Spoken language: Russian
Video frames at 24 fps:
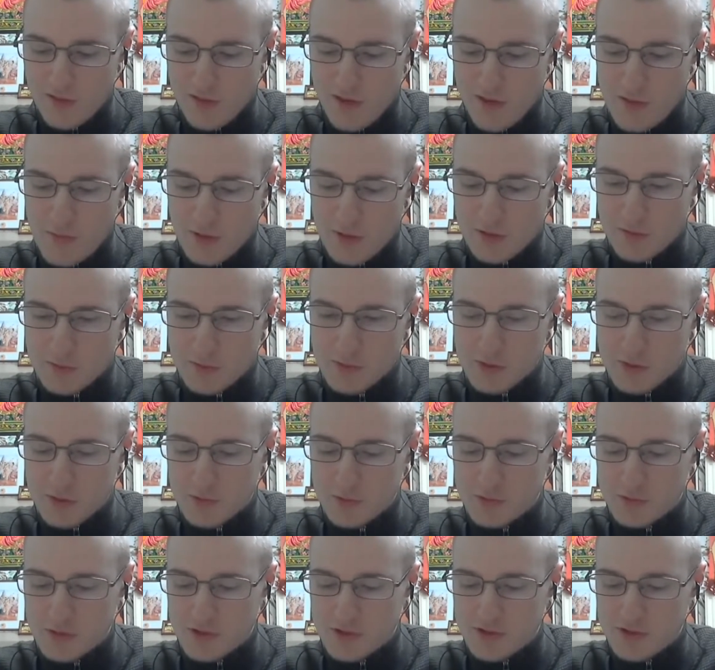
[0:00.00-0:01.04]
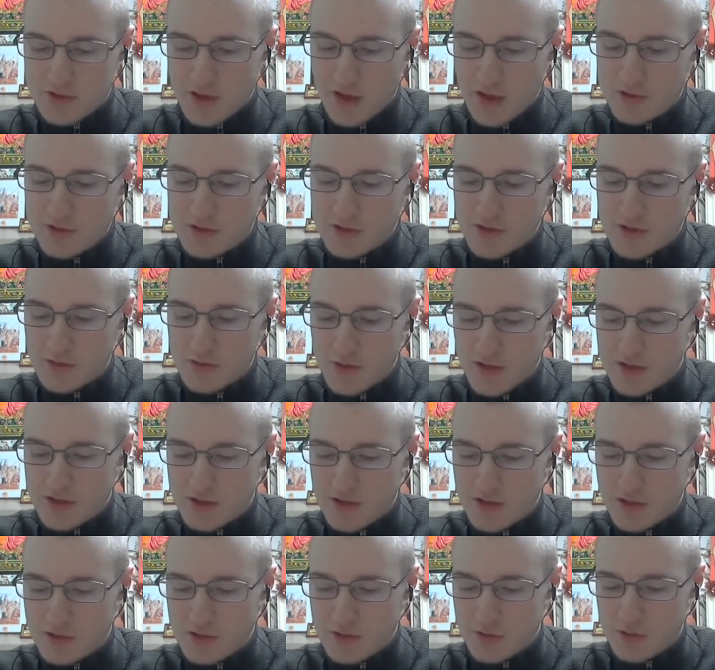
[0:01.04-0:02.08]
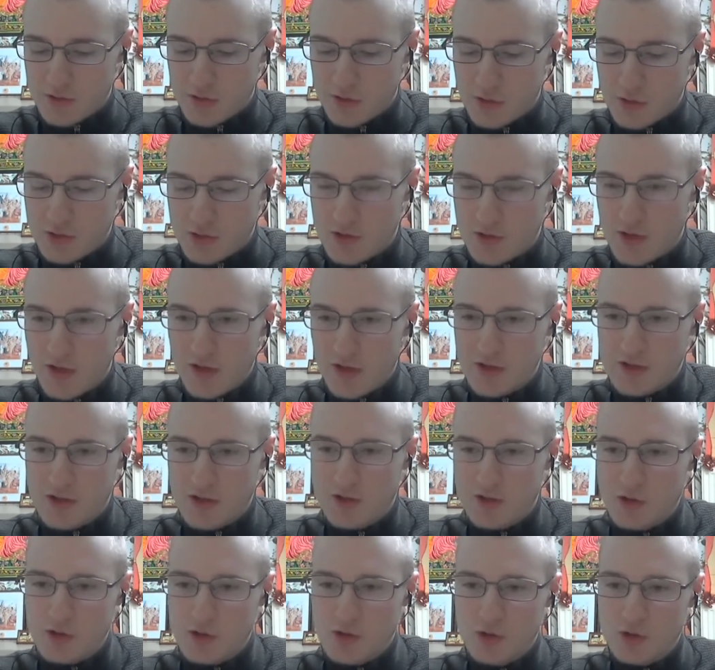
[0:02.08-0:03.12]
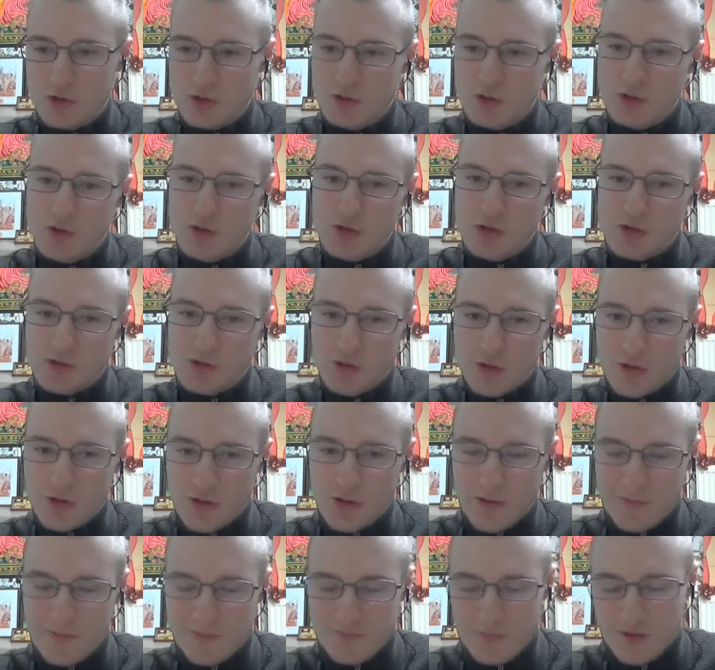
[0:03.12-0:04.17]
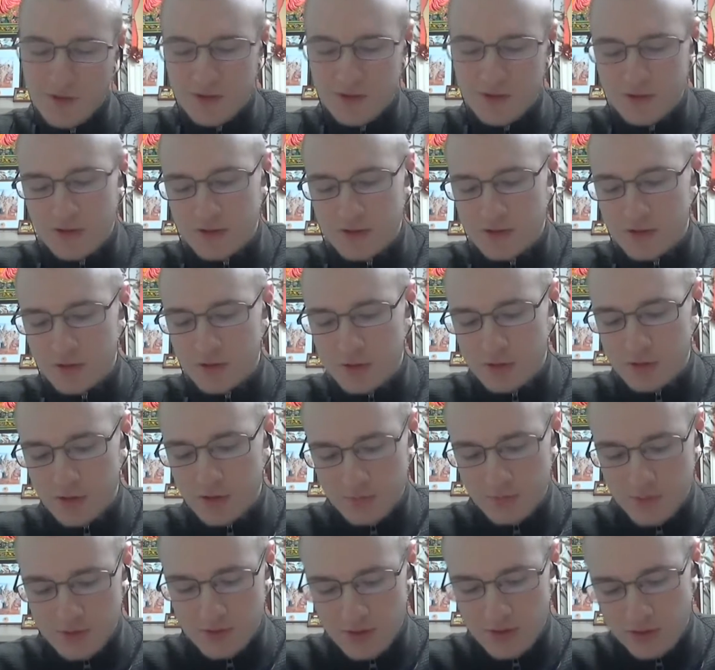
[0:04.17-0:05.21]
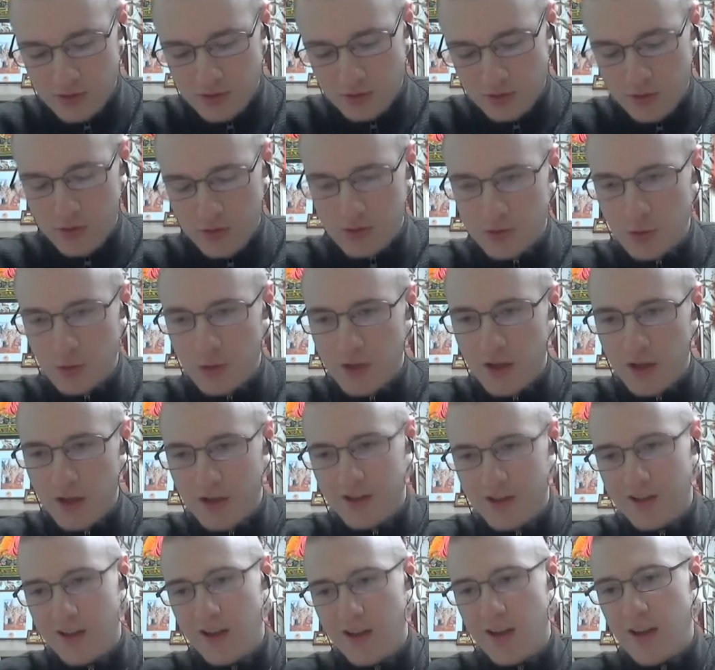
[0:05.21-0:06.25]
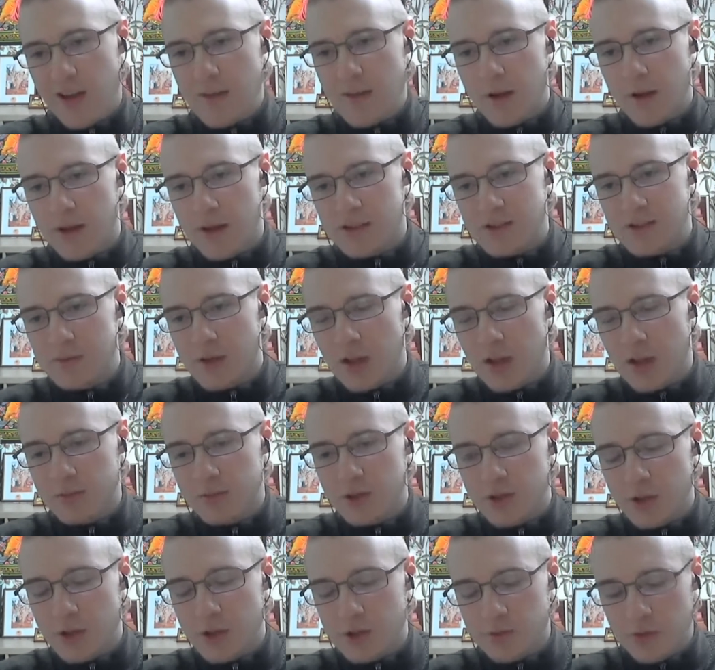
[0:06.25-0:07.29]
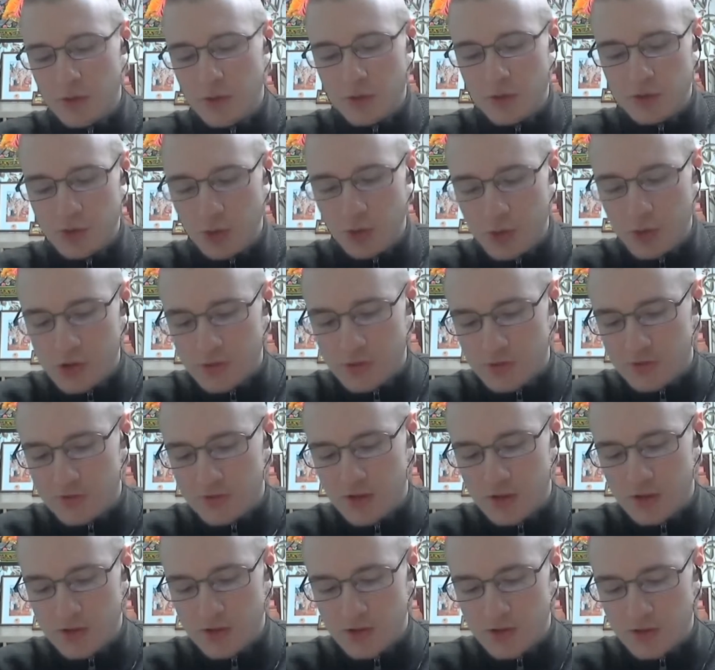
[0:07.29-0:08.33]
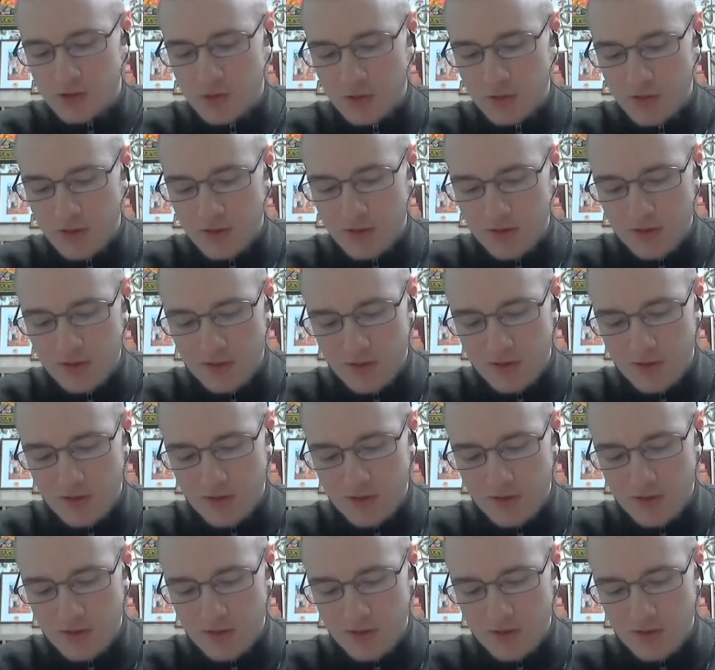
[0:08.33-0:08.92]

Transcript: И при этом всем сам Самараш сказал, что он не должен лениться и тоже должен учить шлоки. Когда Шилагрудев писал шлоки на руке, пока собирал пожертвования, заучил все эти шлоки.